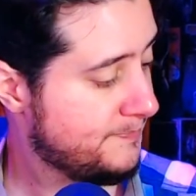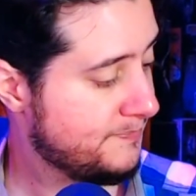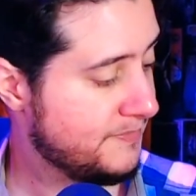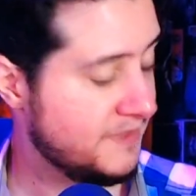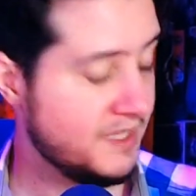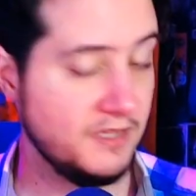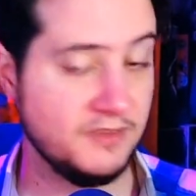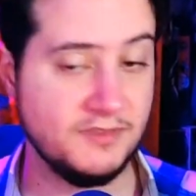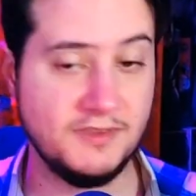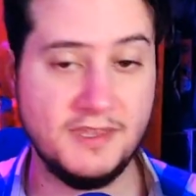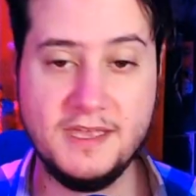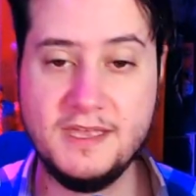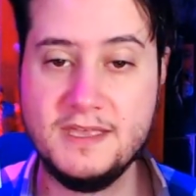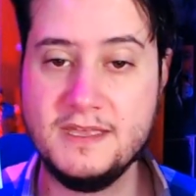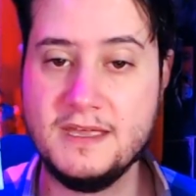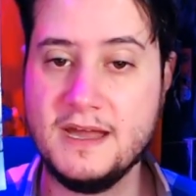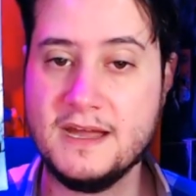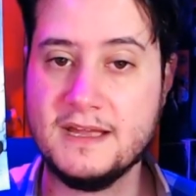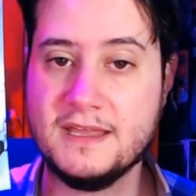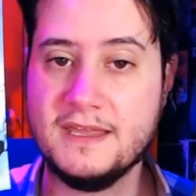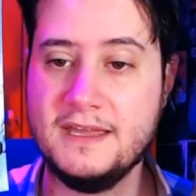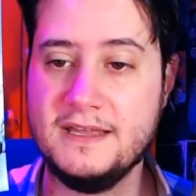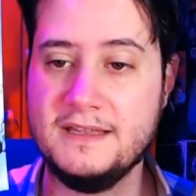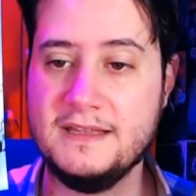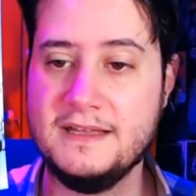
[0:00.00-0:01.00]
que tem
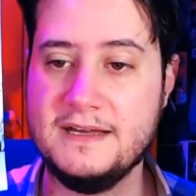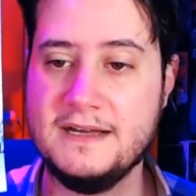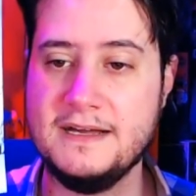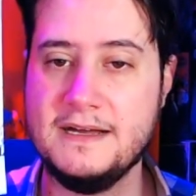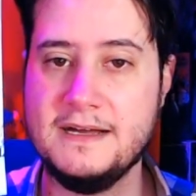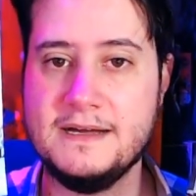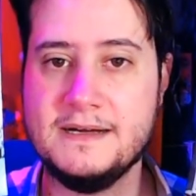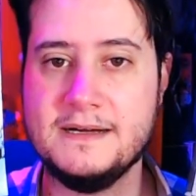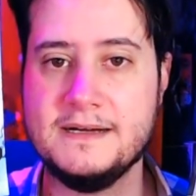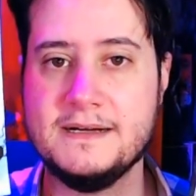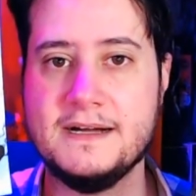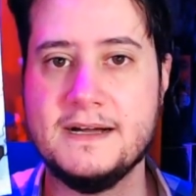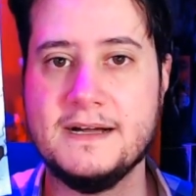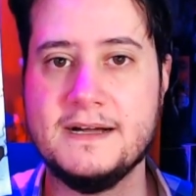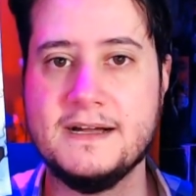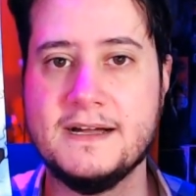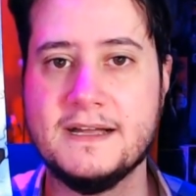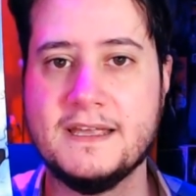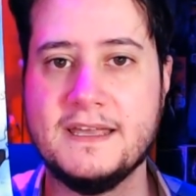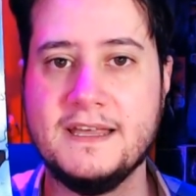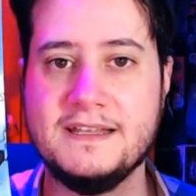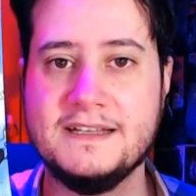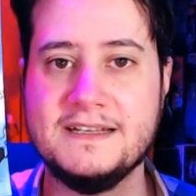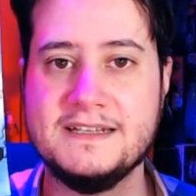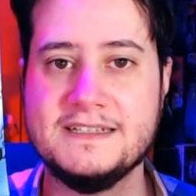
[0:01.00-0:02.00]
aquela,
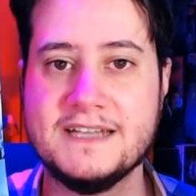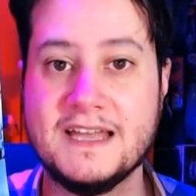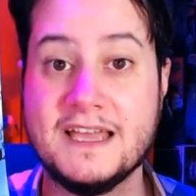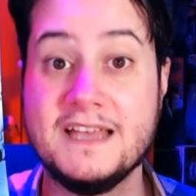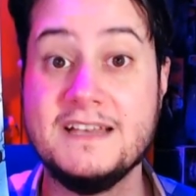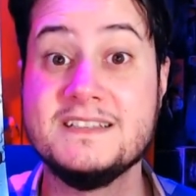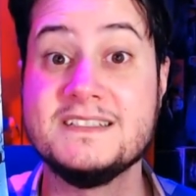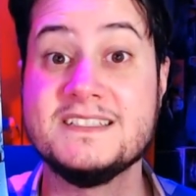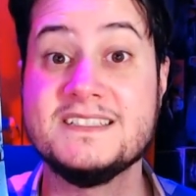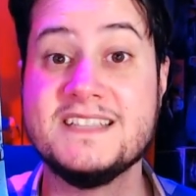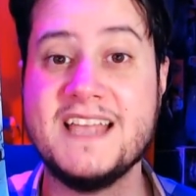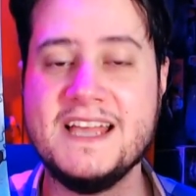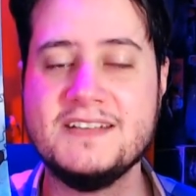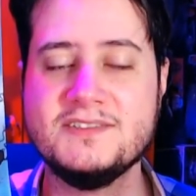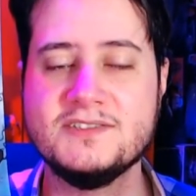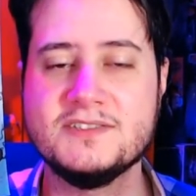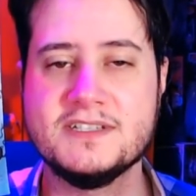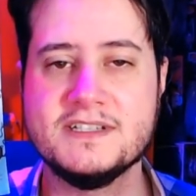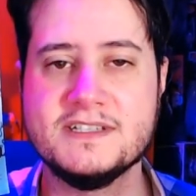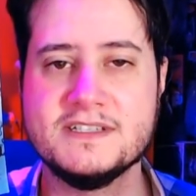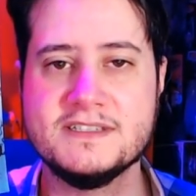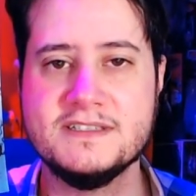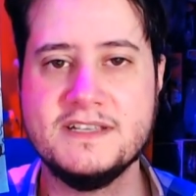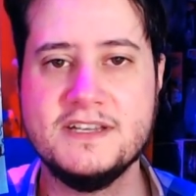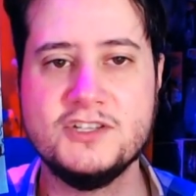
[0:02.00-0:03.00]
aquela, aqueles
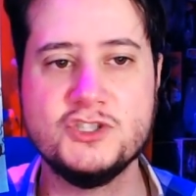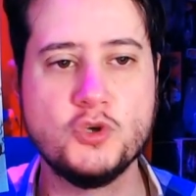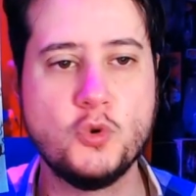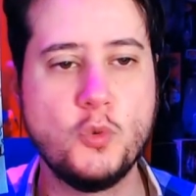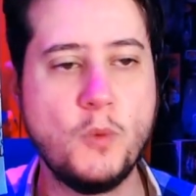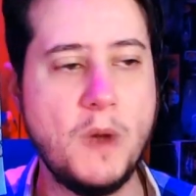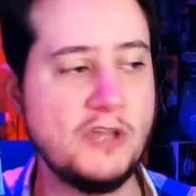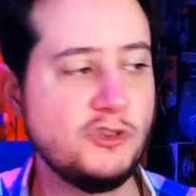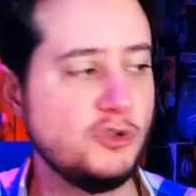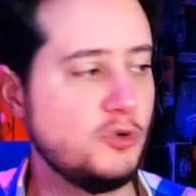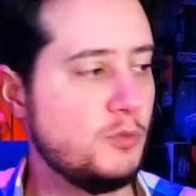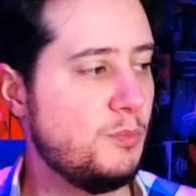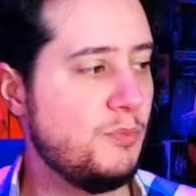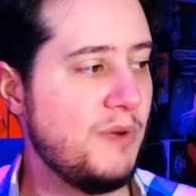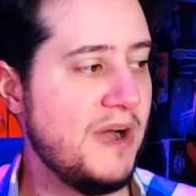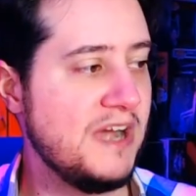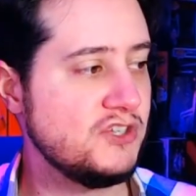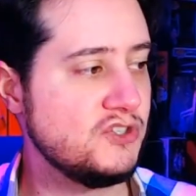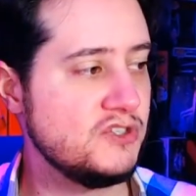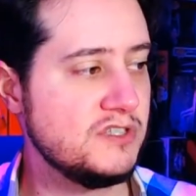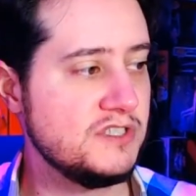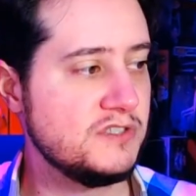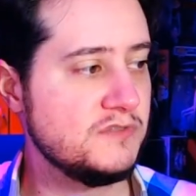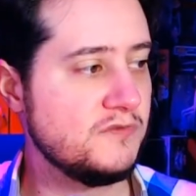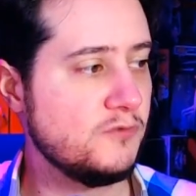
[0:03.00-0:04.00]
extras, né, de quatro
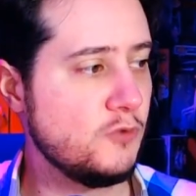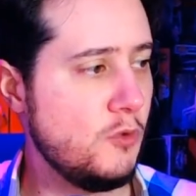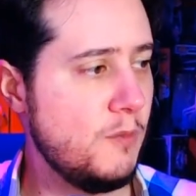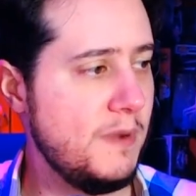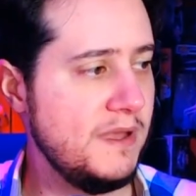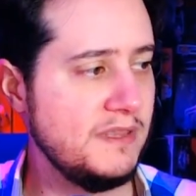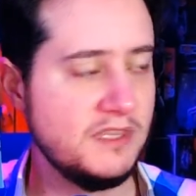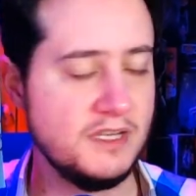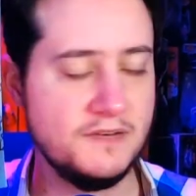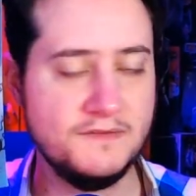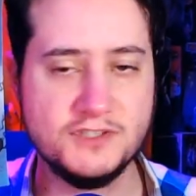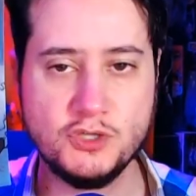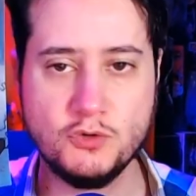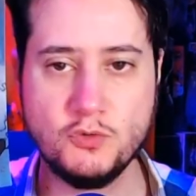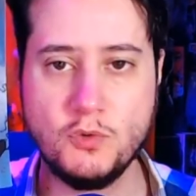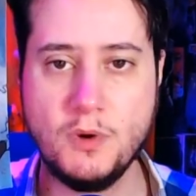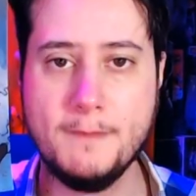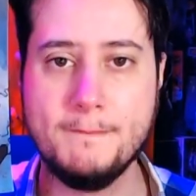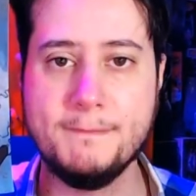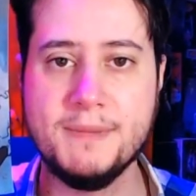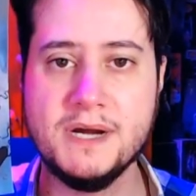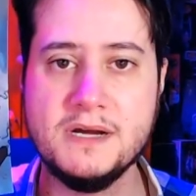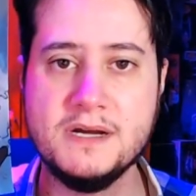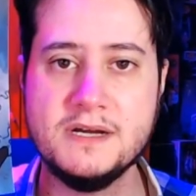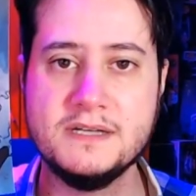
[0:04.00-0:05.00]
páginas, com uma entrevista com a
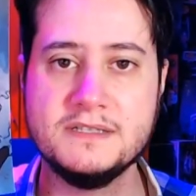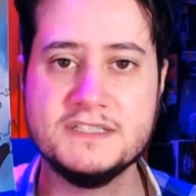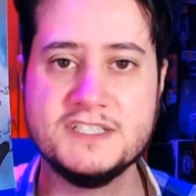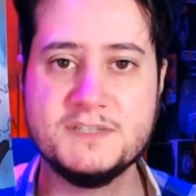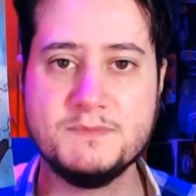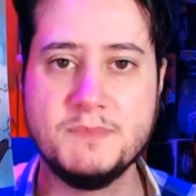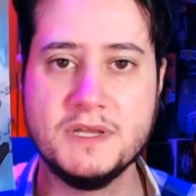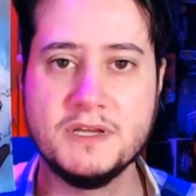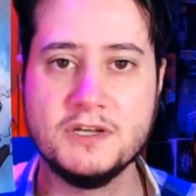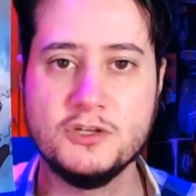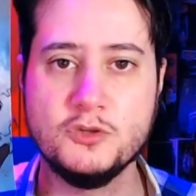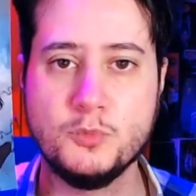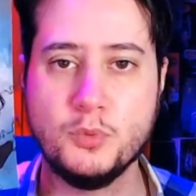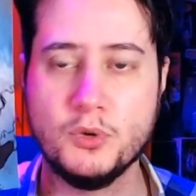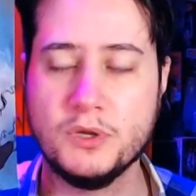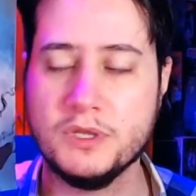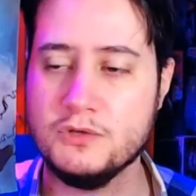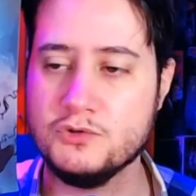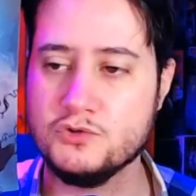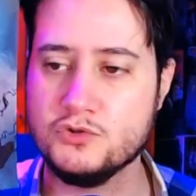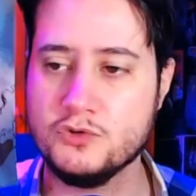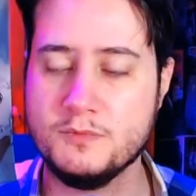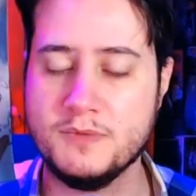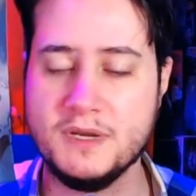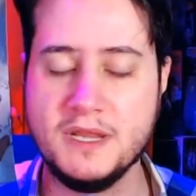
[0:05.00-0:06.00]
banda, explicando um
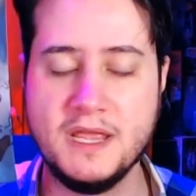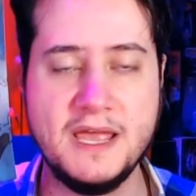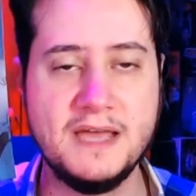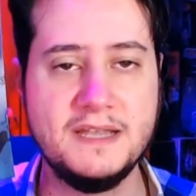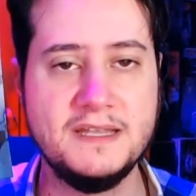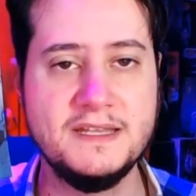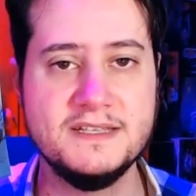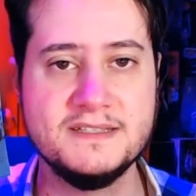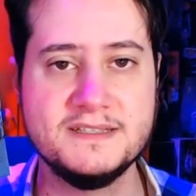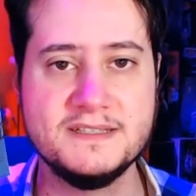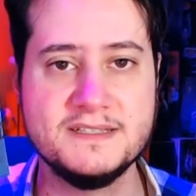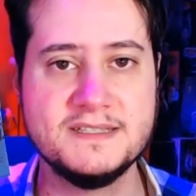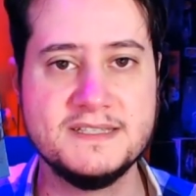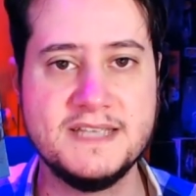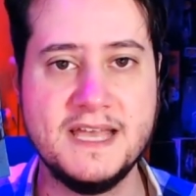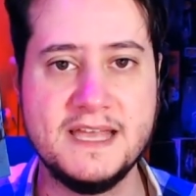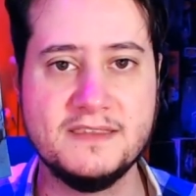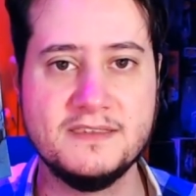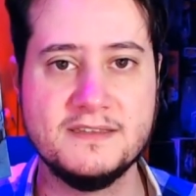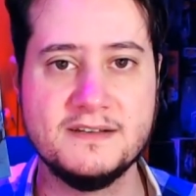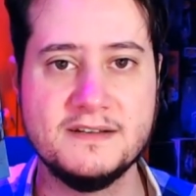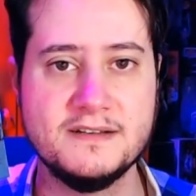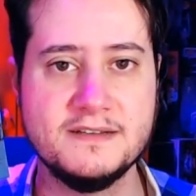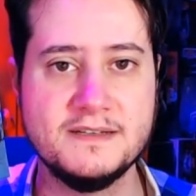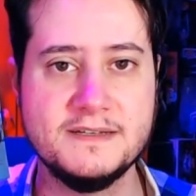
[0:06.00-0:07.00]
pouquinho sobre ela e
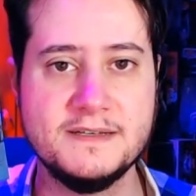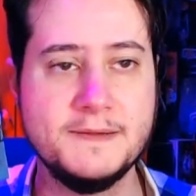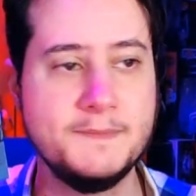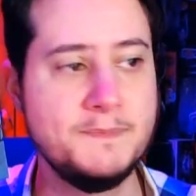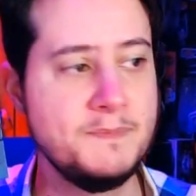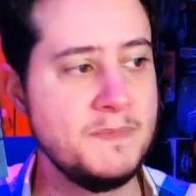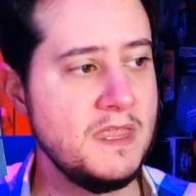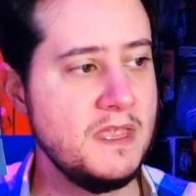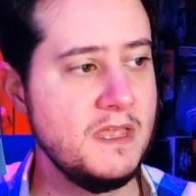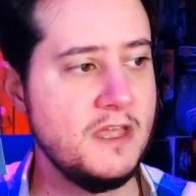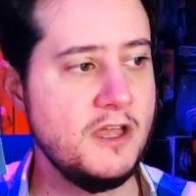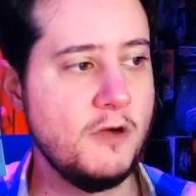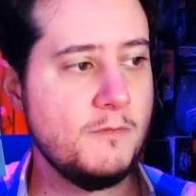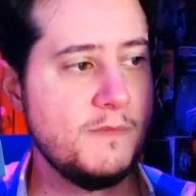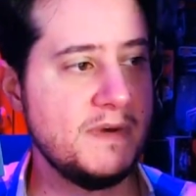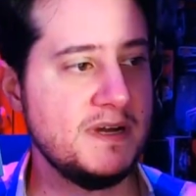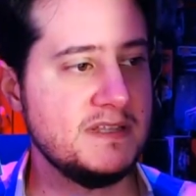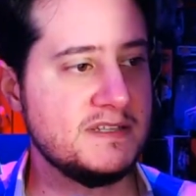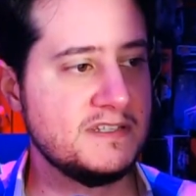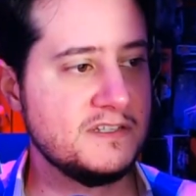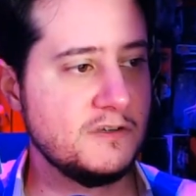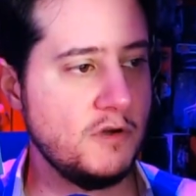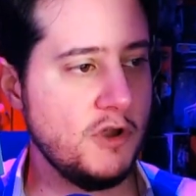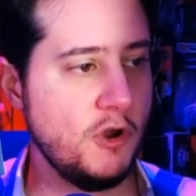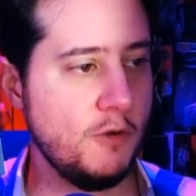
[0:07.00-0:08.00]
etc, né? É uma
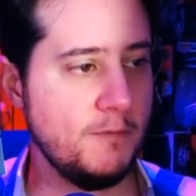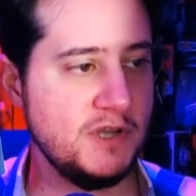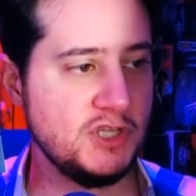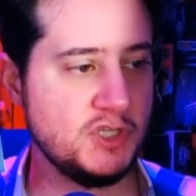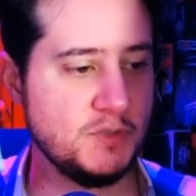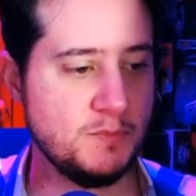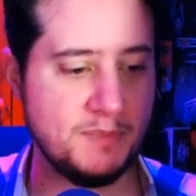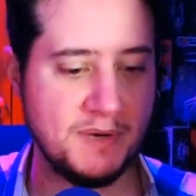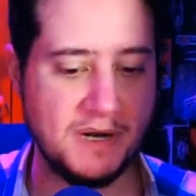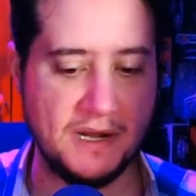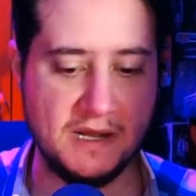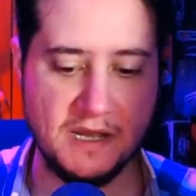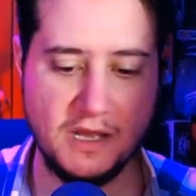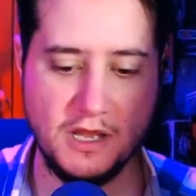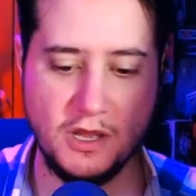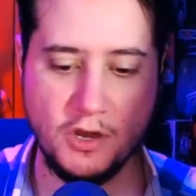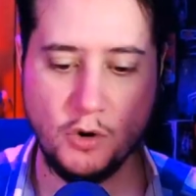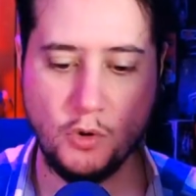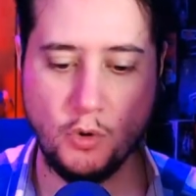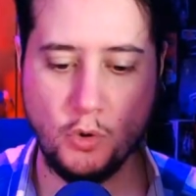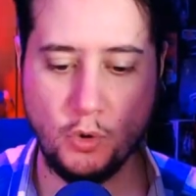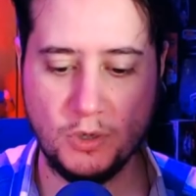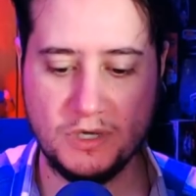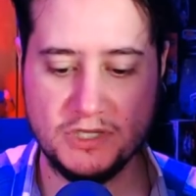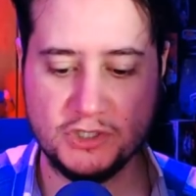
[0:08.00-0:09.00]
edição realmente para
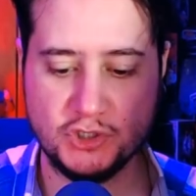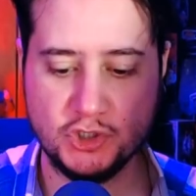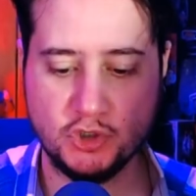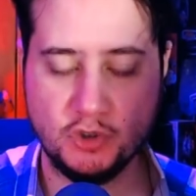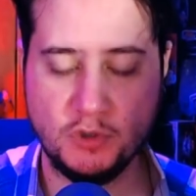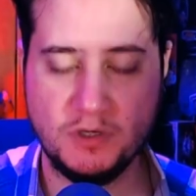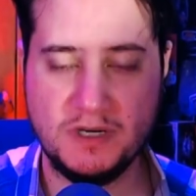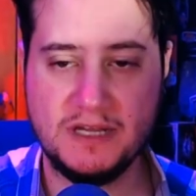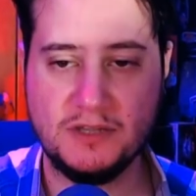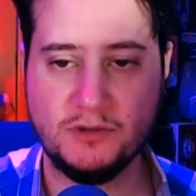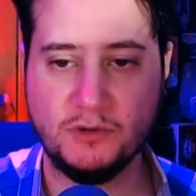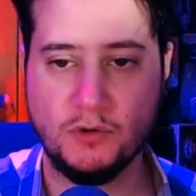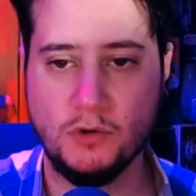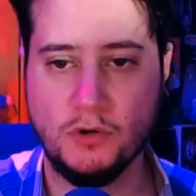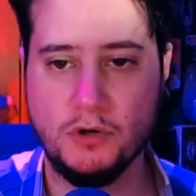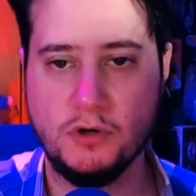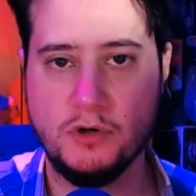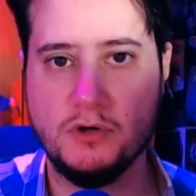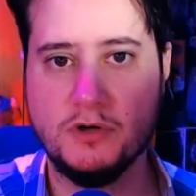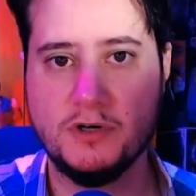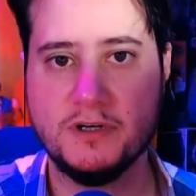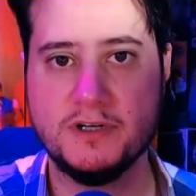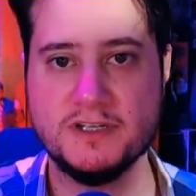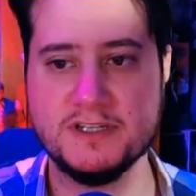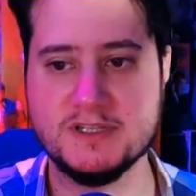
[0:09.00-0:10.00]

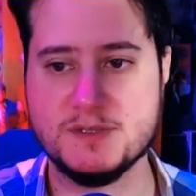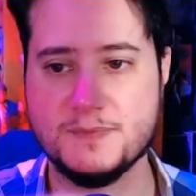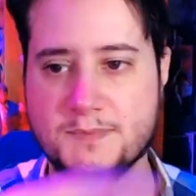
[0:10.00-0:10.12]
colecionadores,